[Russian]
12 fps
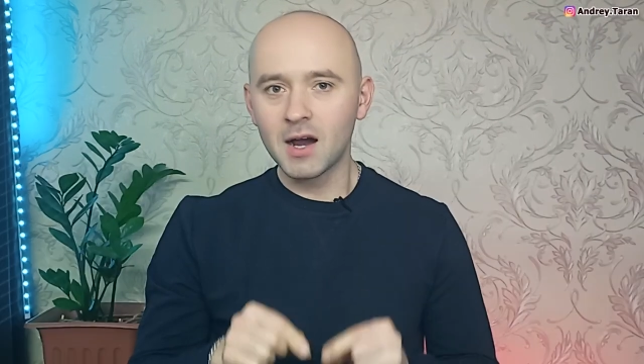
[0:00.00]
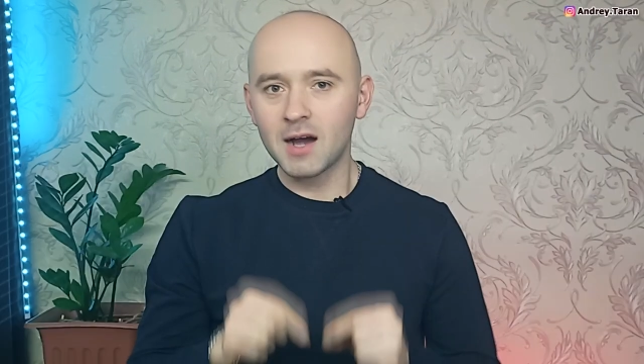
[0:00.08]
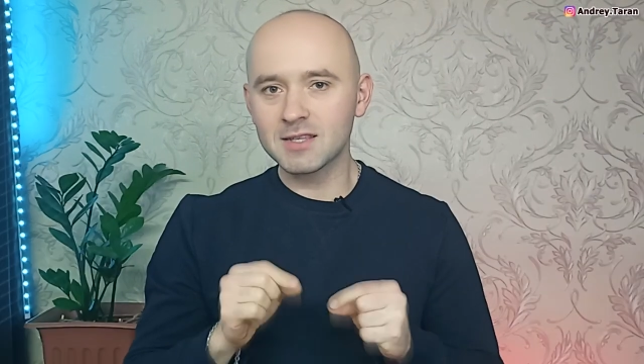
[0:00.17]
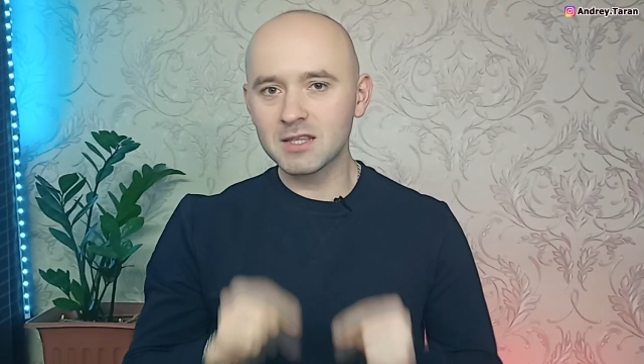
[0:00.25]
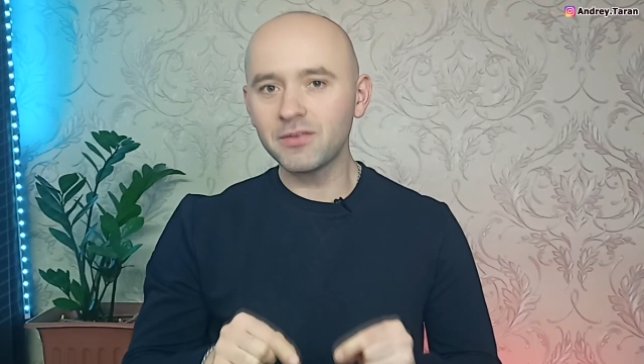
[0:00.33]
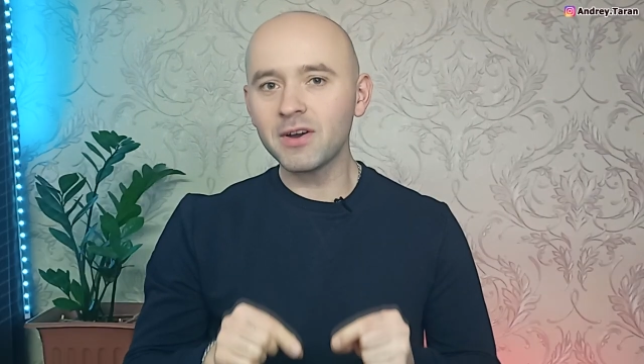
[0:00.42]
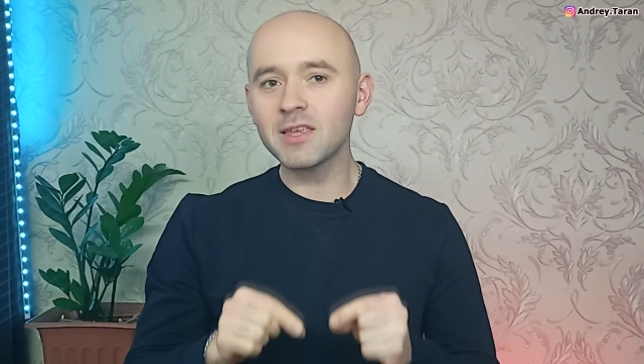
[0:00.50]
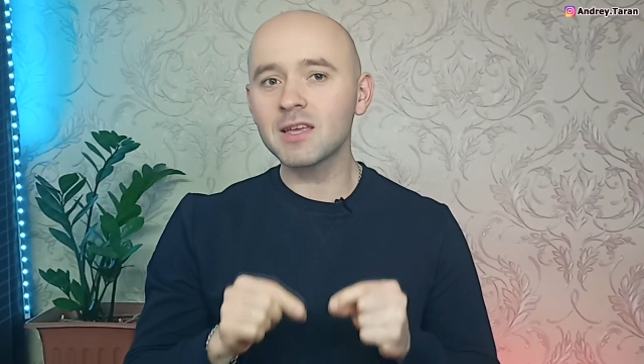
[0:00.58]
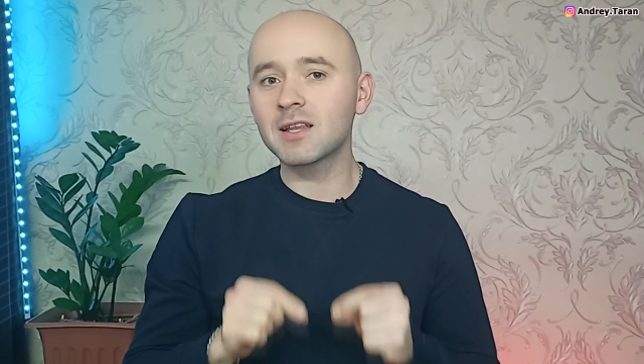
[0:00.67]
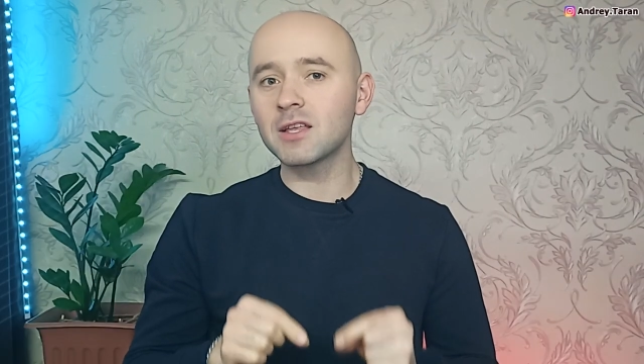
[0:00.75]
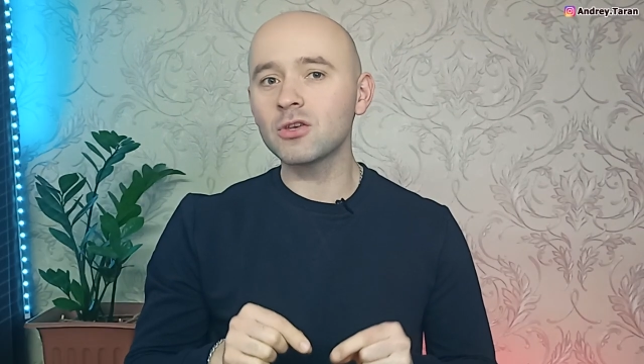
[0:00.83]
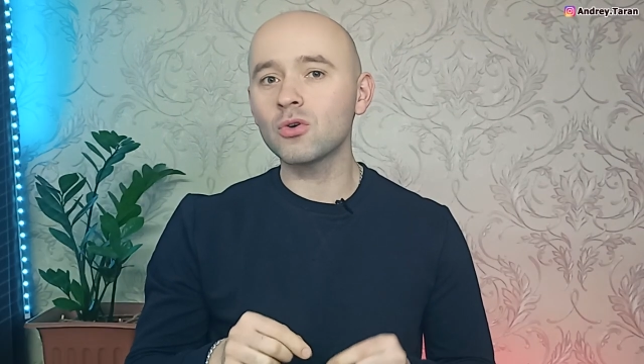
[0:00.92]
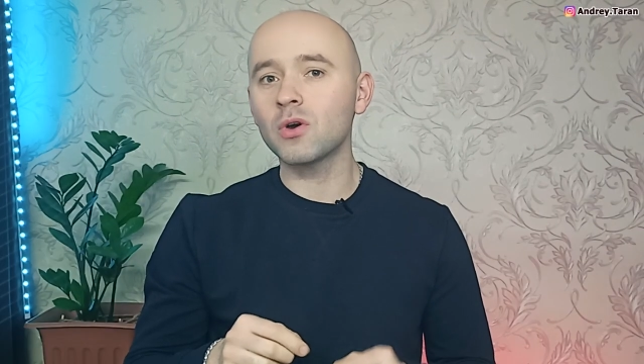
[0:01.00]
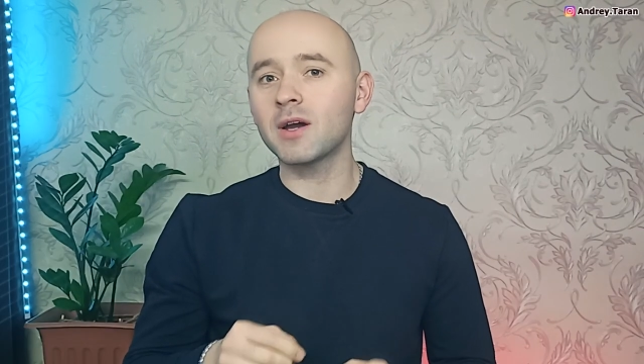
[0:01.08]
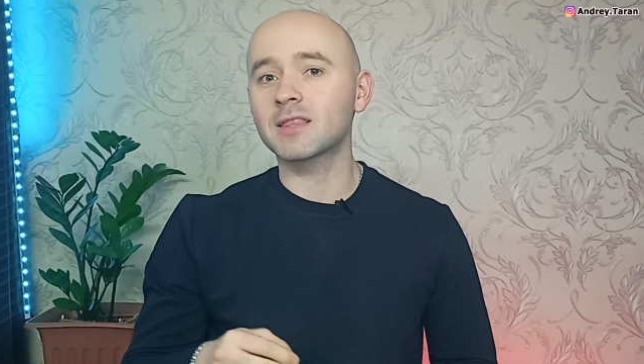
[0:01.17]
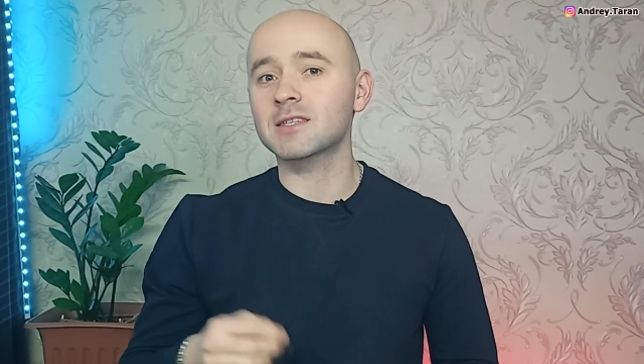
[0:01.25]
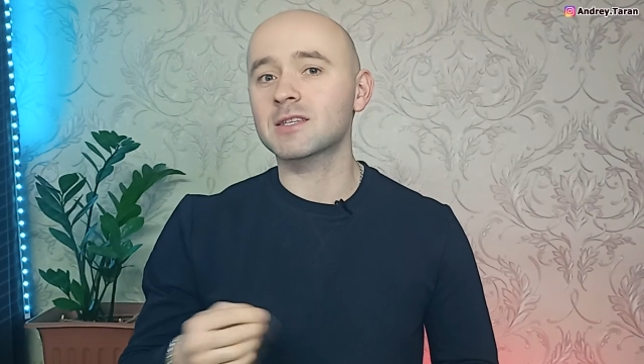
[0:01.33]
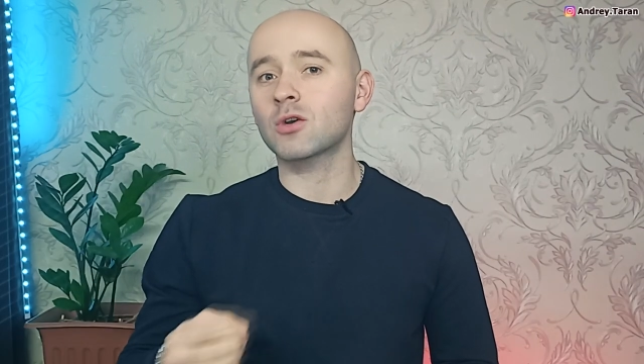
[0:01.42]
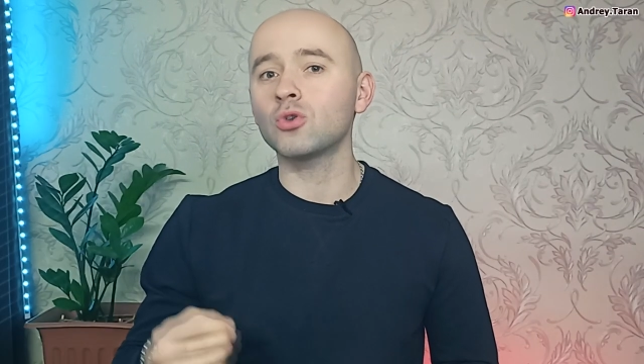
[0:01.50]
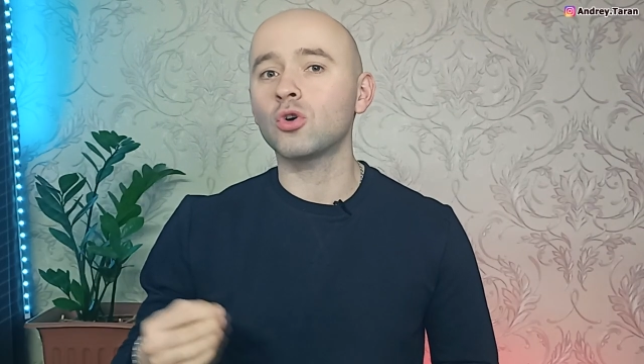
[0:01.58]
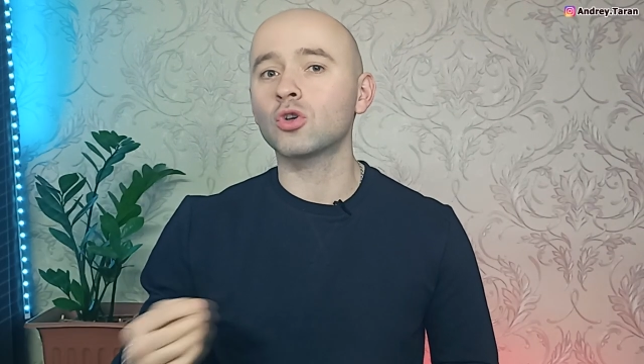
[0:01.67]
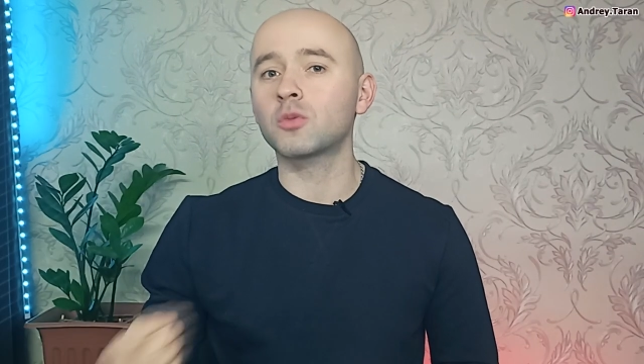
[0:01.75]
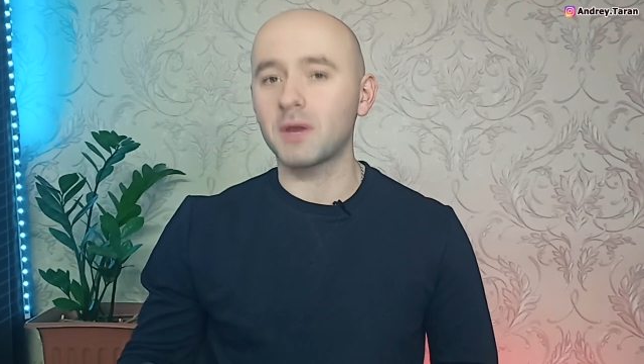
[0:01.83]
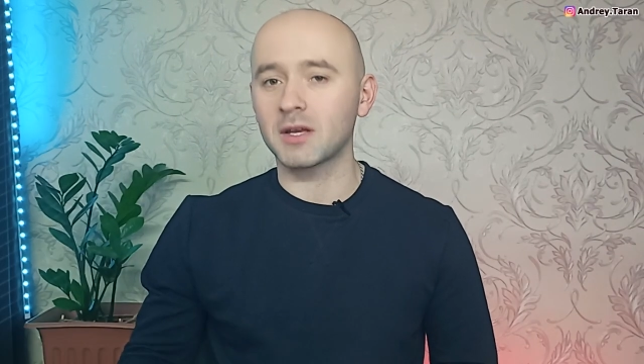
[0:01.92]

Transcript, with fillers: Основание для нее это закон от